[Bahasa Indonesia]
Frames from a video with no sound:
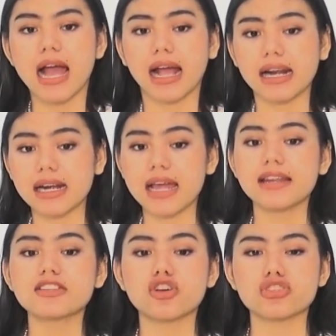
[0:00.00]
Karena
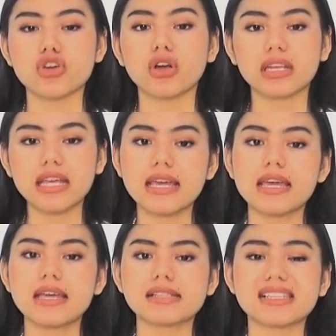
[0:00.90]
ini cocok
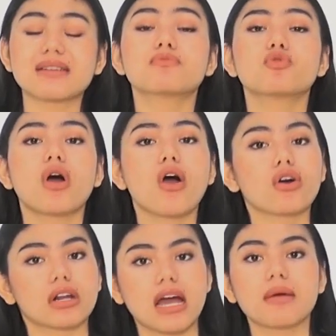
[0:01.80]
di semua
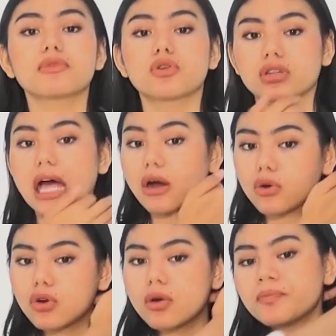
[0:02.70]
orang menurut
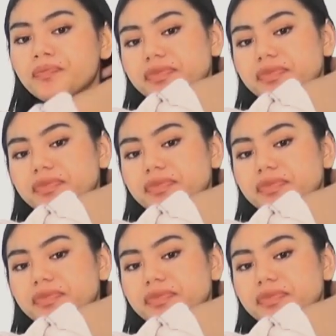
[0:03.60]
aku.